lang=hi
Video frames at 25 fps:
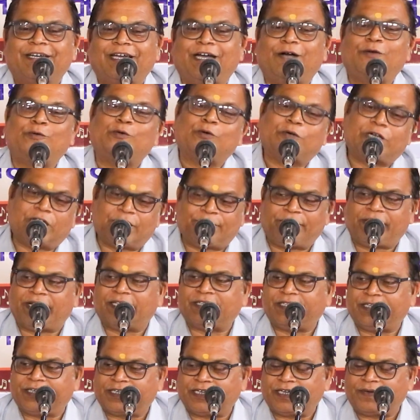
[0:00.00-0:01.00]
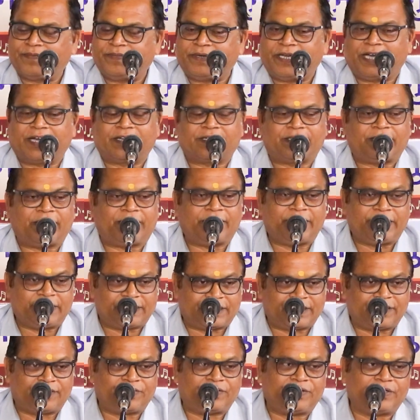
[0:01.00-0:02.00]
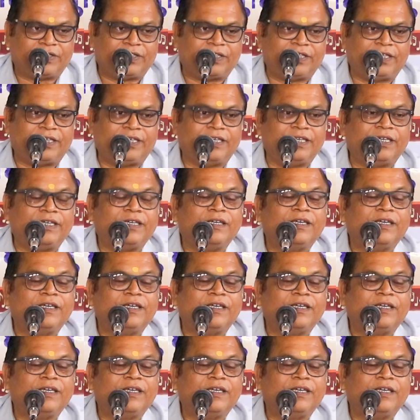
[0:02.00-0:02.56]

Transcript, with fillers: अब बात देकर कर व्याख्या इसे हुई